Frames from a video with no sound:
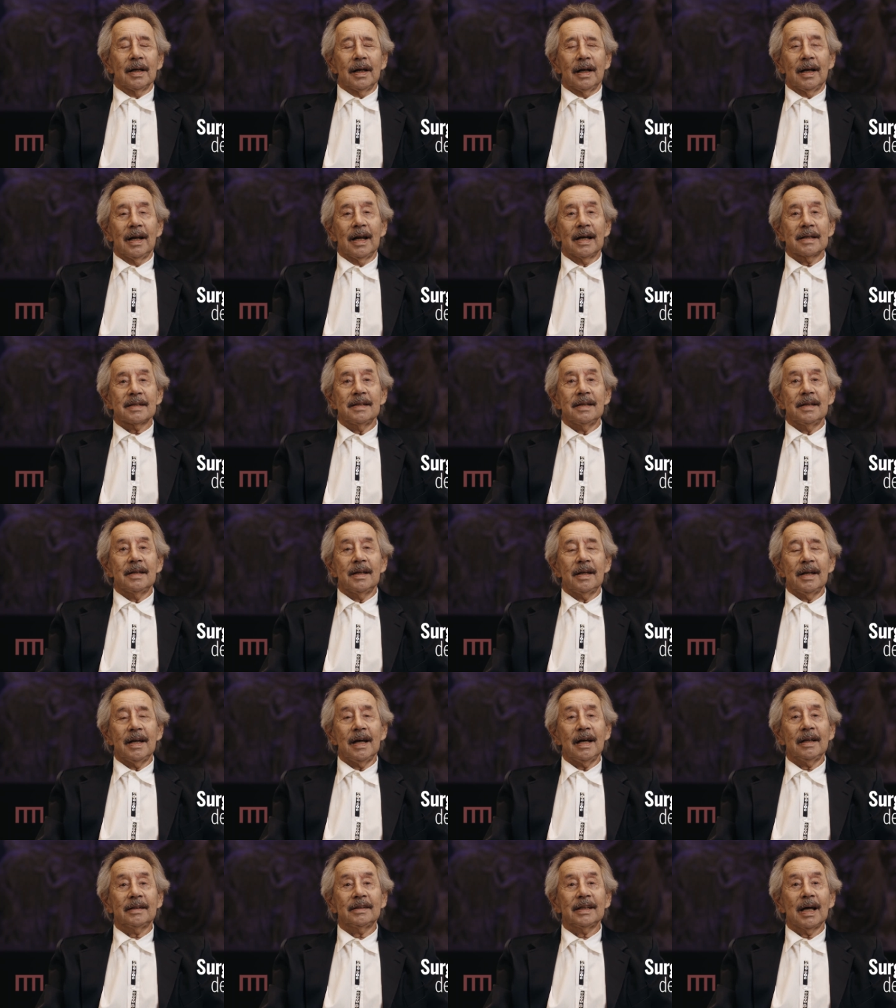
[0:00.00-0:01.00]
las
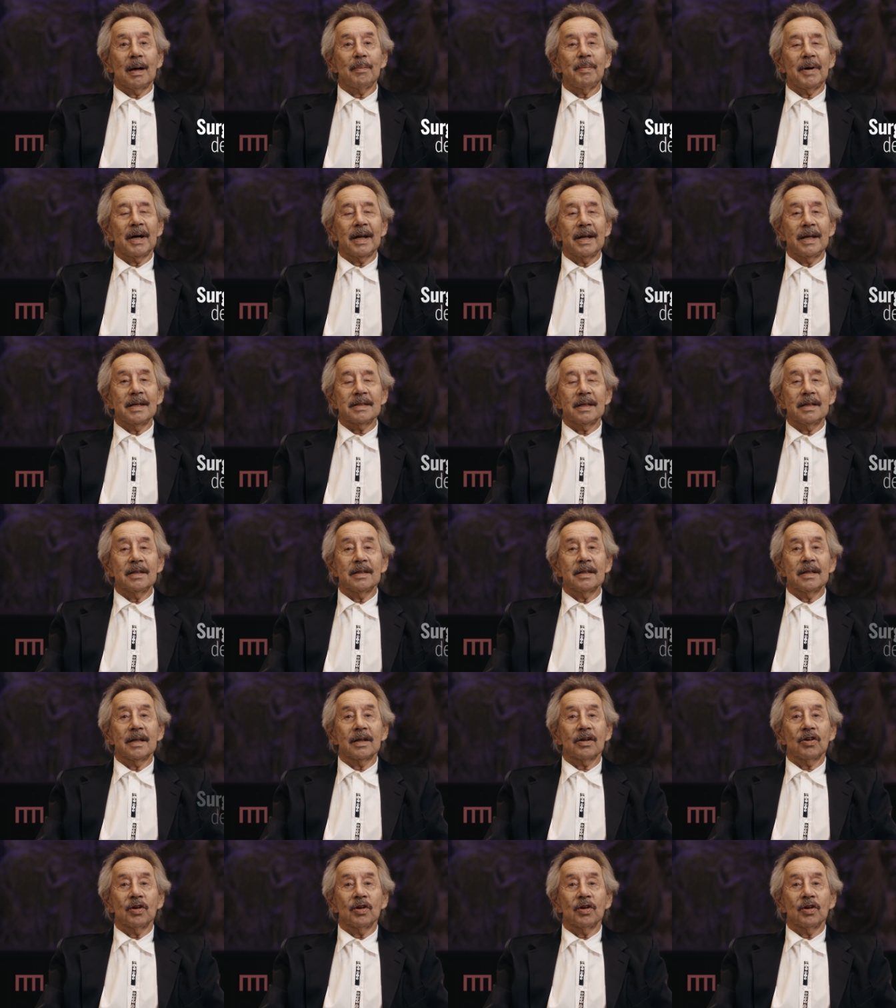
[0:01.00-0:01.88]
ideas te aparecen